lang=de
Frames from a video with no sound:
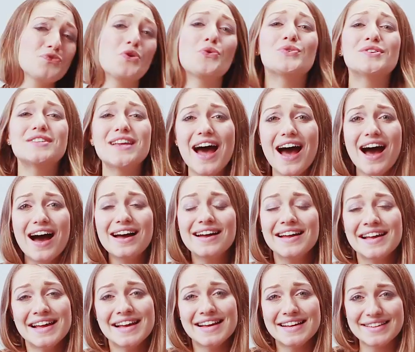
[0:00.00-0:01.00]
Und
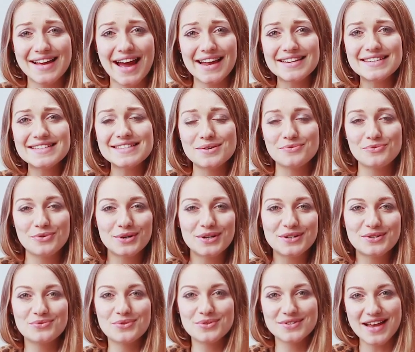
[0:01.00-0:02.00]
da kann ich dir
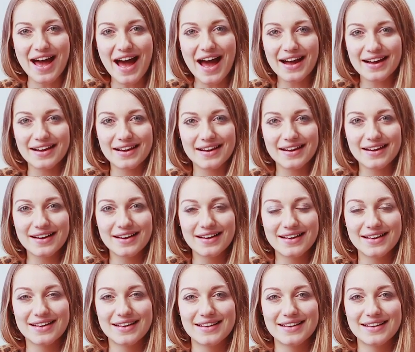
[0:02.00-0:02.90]
wirklich nur sagen,